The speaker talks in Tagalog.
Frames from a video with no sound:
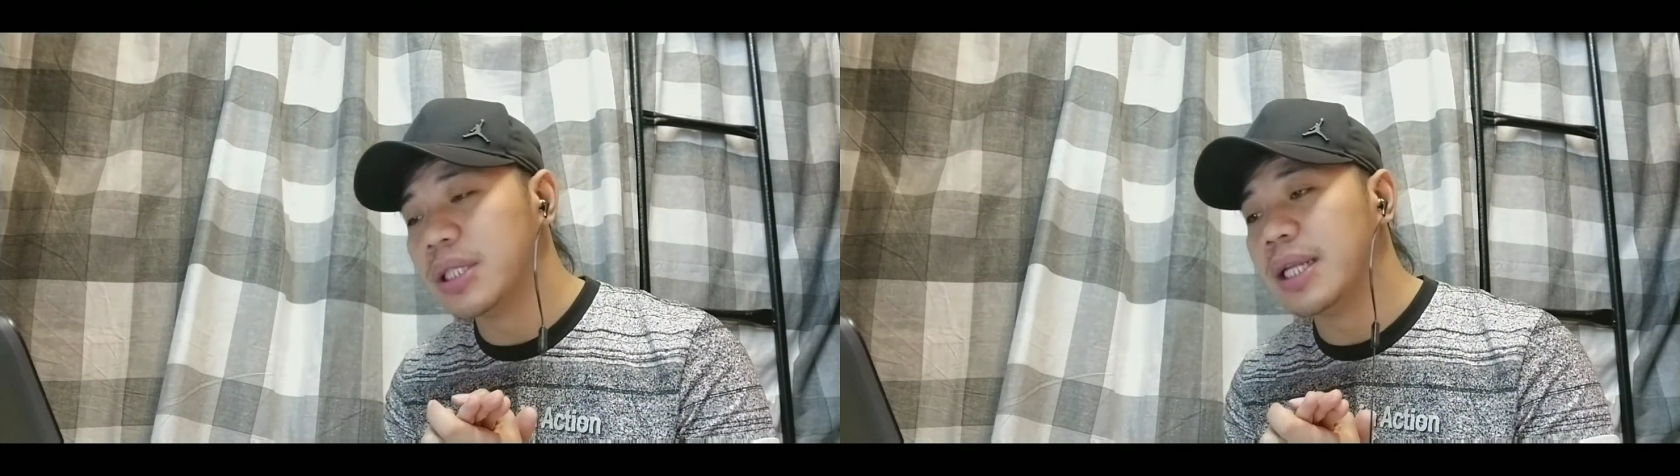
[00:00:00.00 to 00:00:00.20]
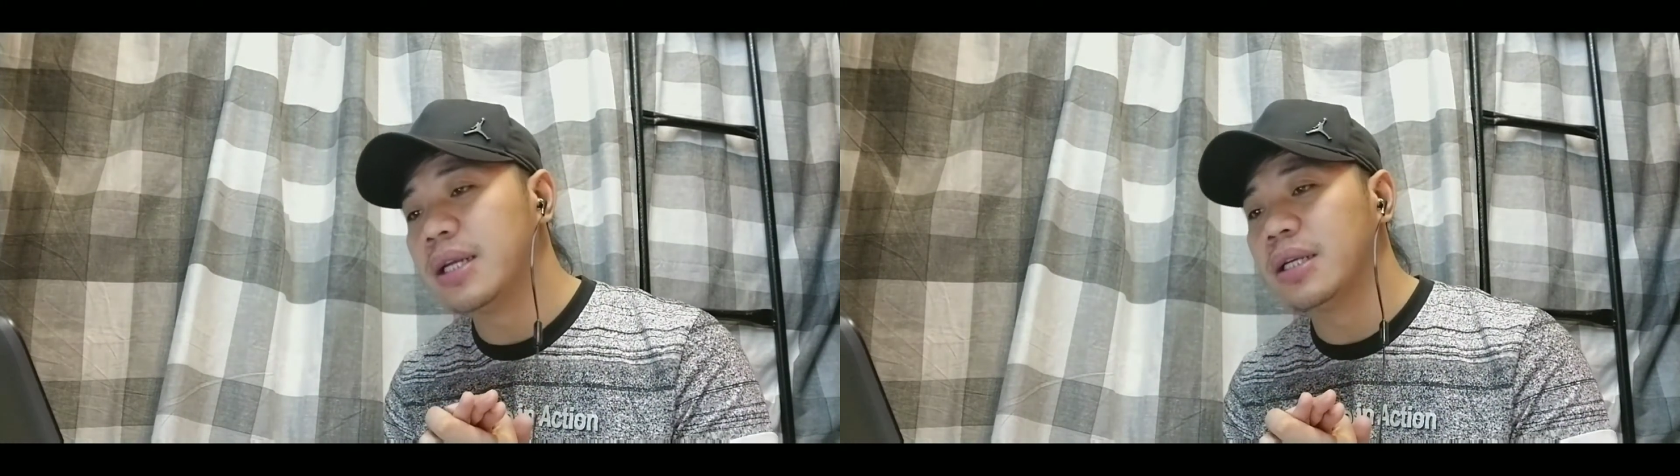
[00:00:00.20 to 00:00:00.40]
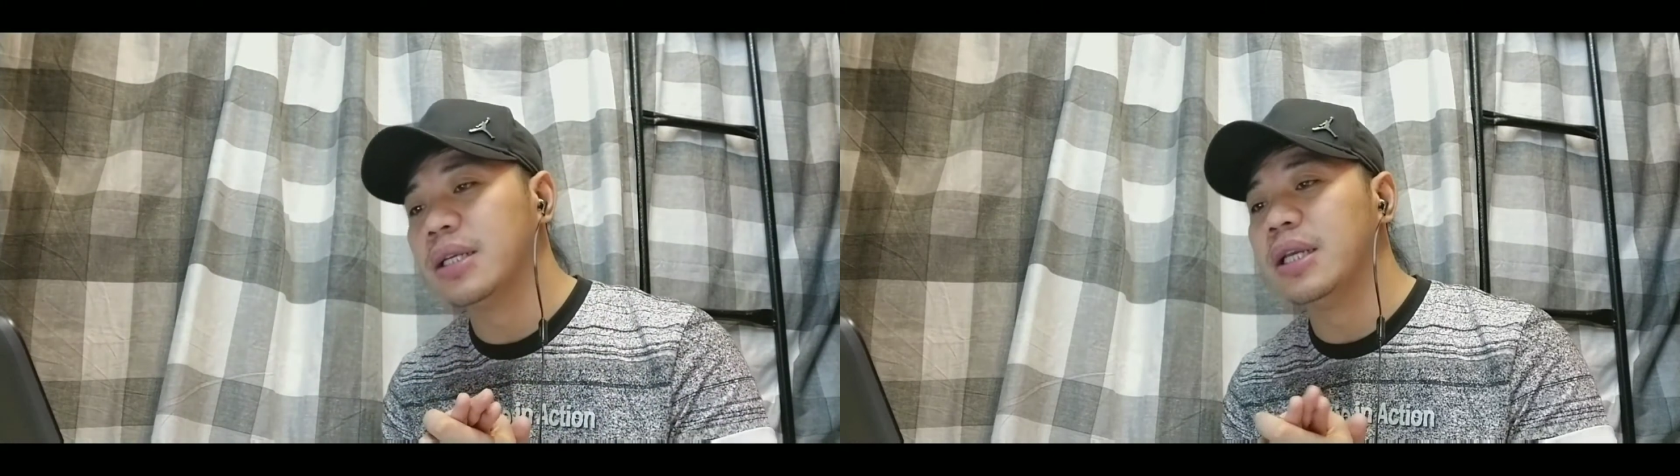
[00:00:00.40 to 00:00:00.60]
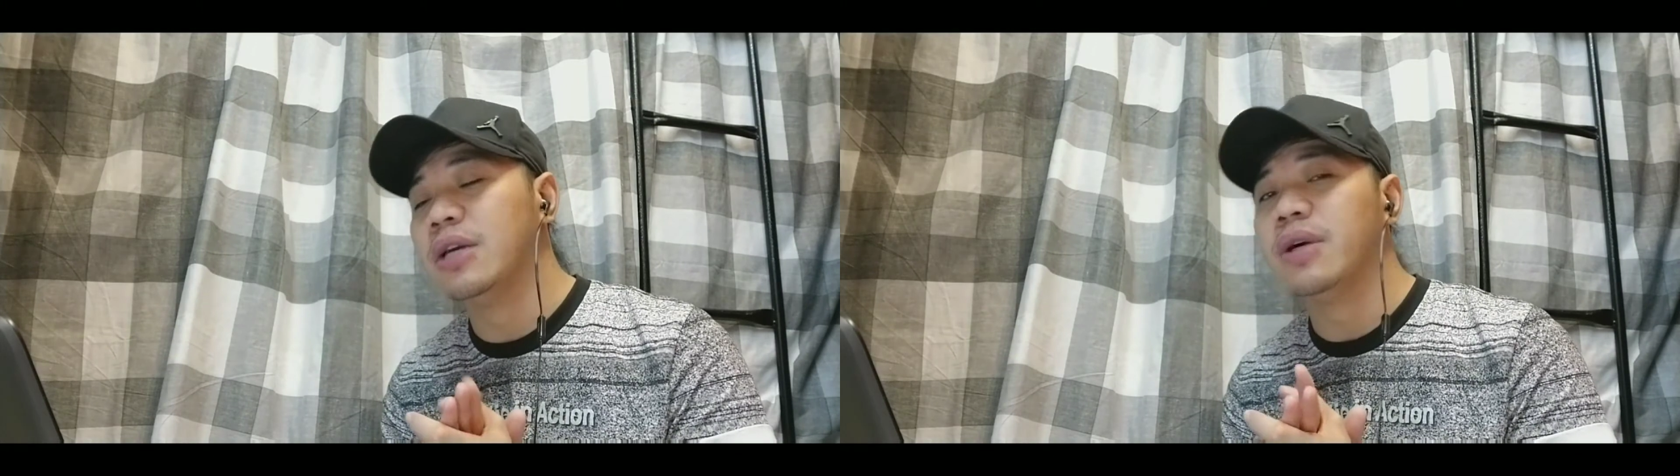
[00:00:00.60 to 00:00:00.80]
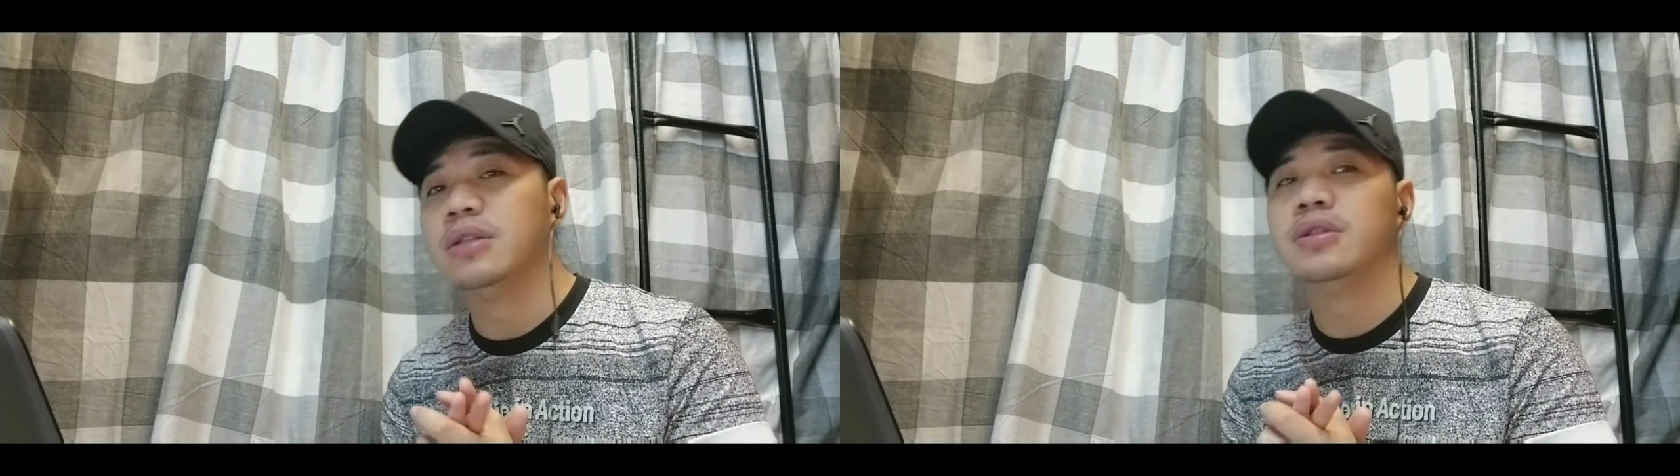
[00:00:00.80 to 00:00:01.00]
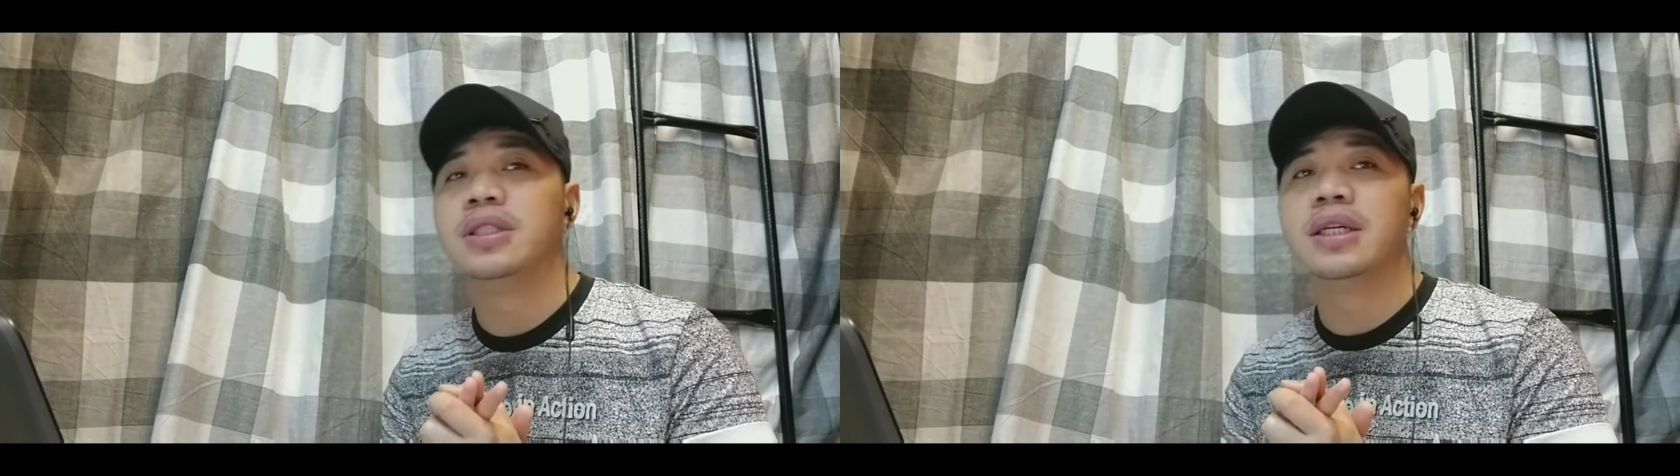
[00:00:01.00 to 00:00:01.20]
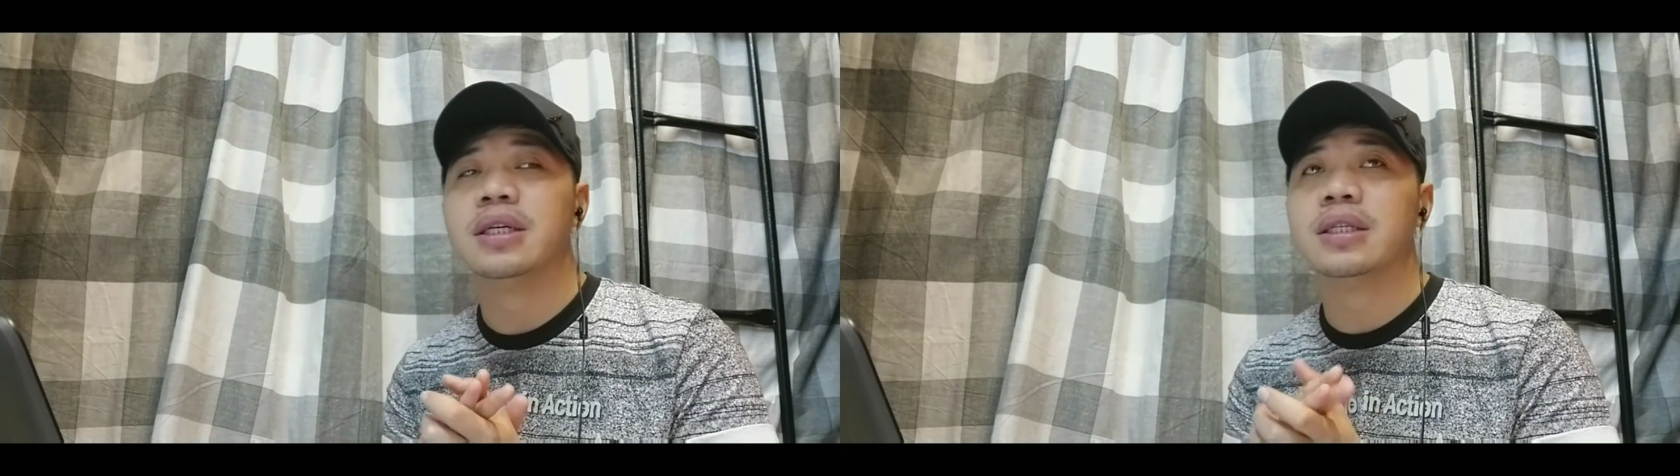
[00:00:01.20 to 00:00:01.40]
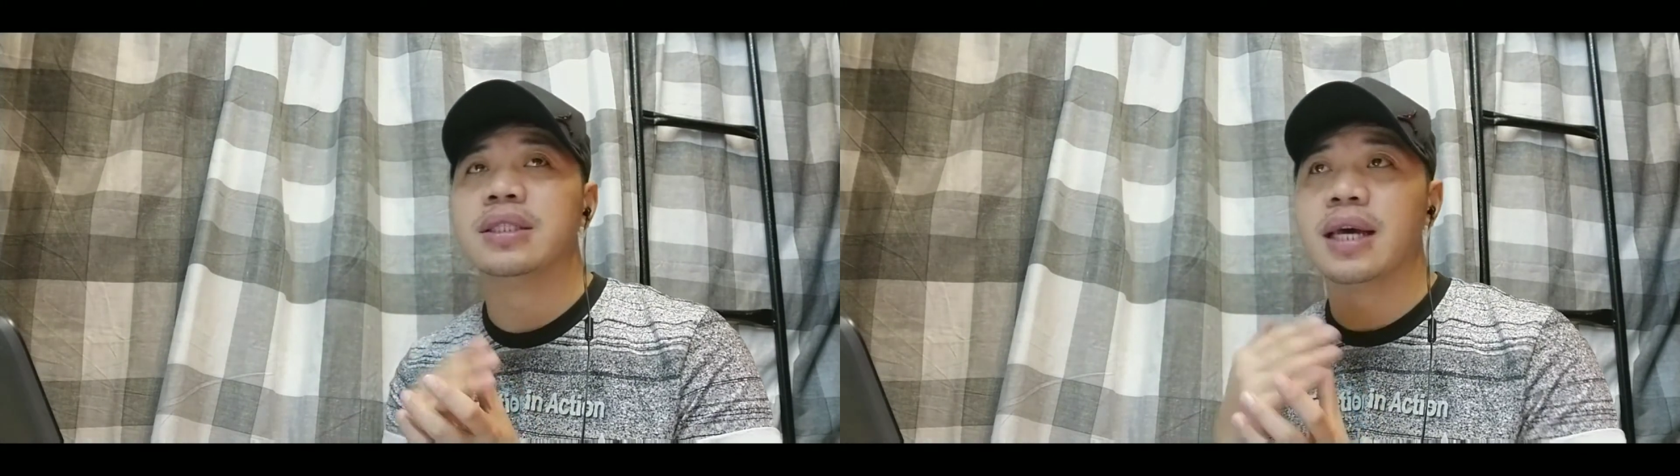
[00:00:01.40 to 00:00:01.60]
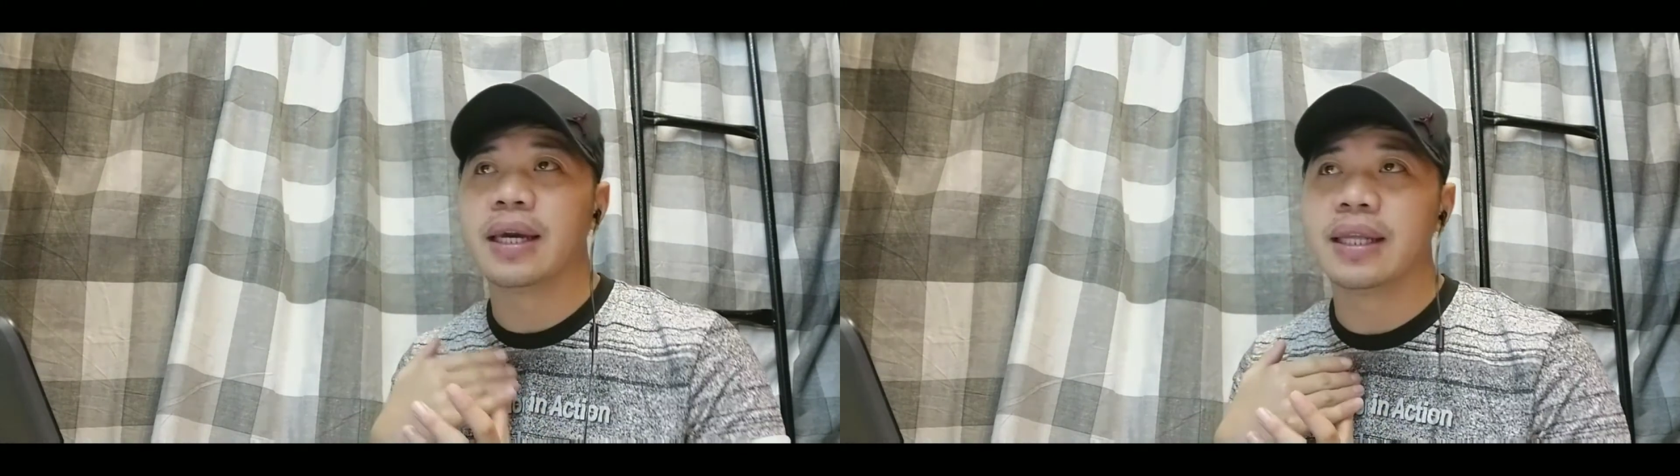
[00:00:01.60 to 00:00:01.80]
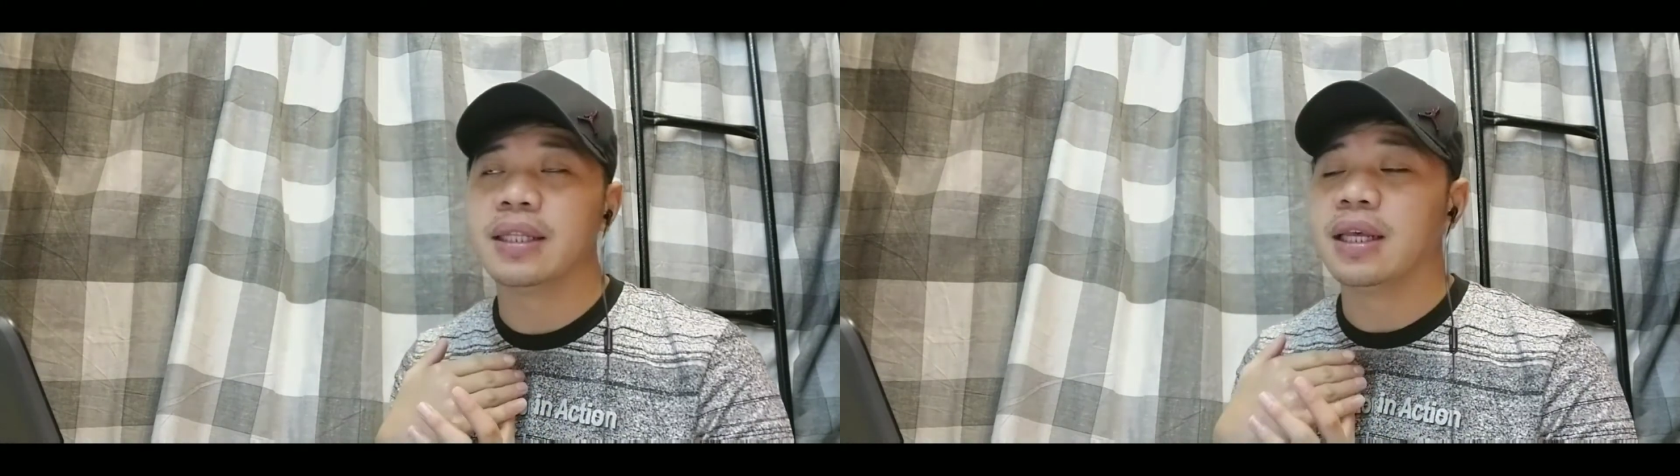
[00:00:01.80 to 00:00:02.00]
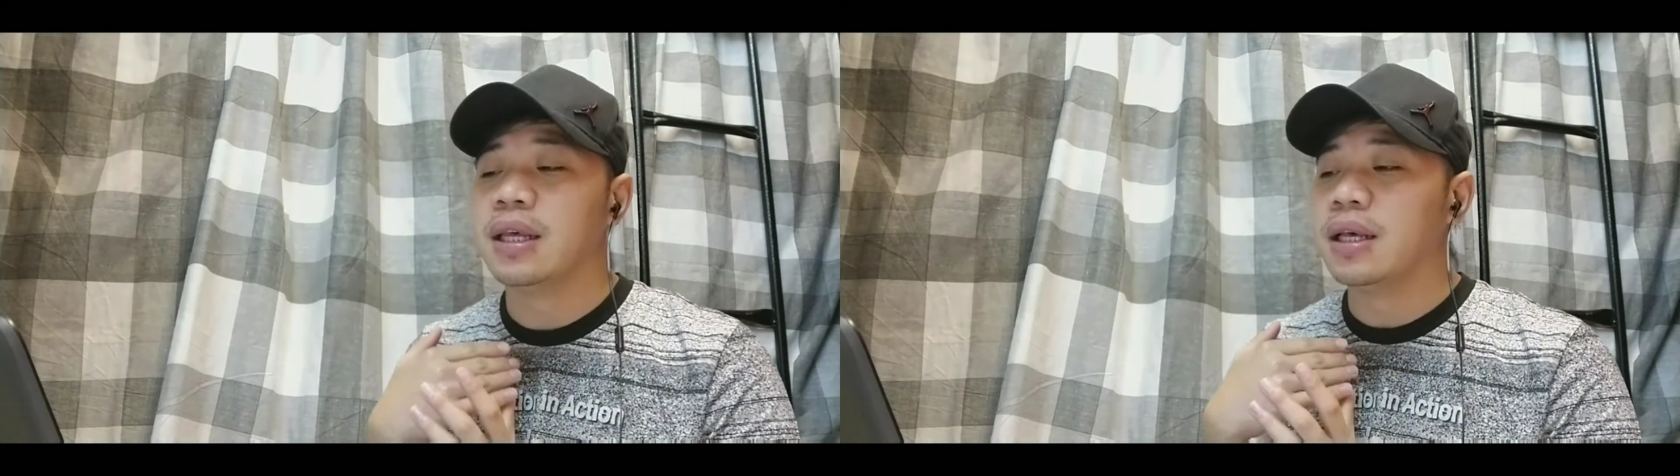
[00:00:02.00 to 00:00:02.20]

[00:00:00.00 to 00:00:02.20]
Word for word: din ang ginawa nyo sa, sa akin.